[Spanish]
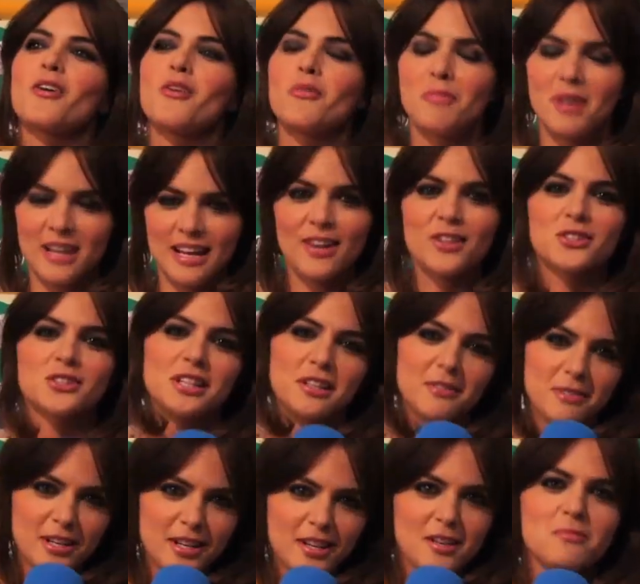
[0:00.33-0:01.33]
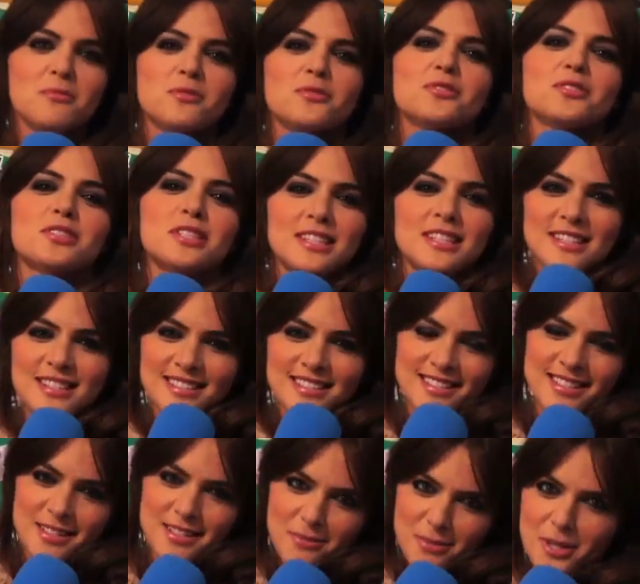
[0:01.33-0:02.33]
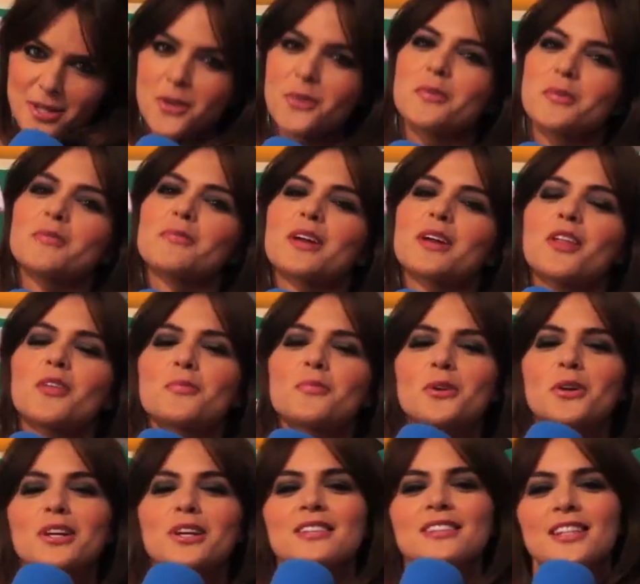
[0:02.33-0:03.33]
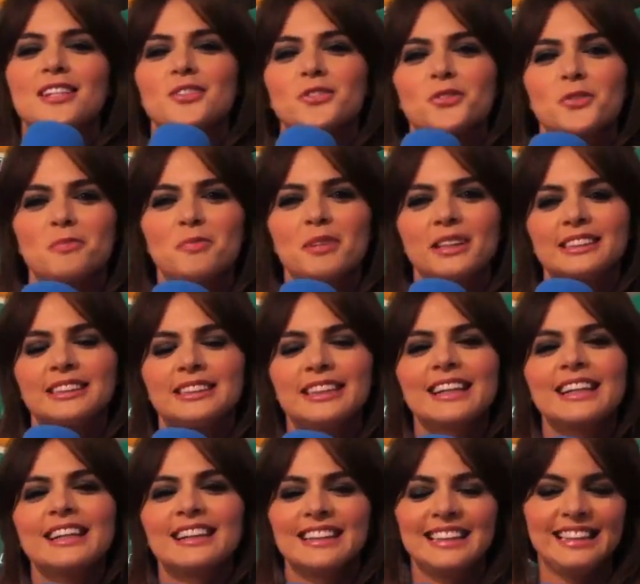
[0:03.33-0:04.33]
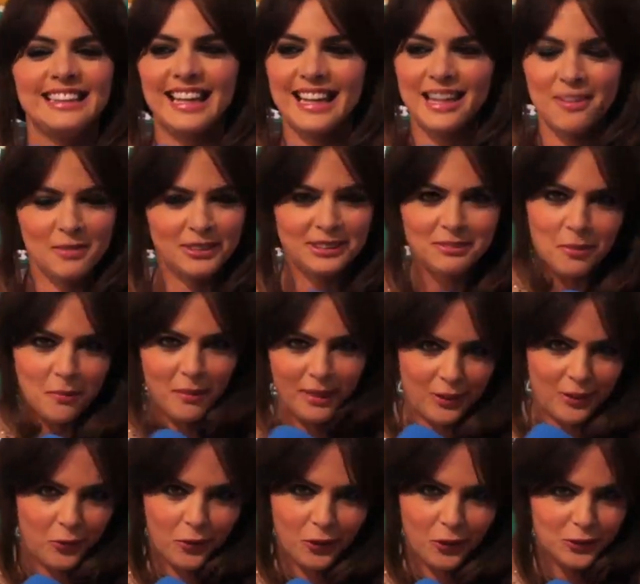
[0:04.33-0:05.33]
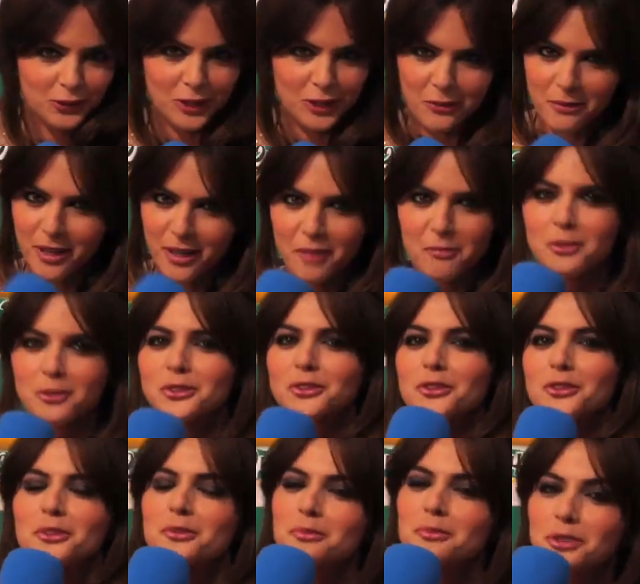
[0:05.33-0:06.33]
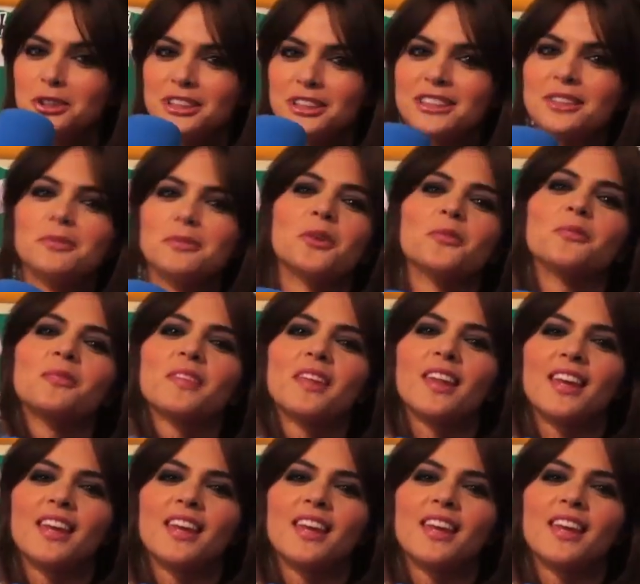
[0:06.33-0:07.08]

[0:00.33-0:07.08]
Hombre, lo celebraremos y tenemos algo preparado, pero que será sorpresa y además me imagino que lo celebraremos nosotros muchísimo.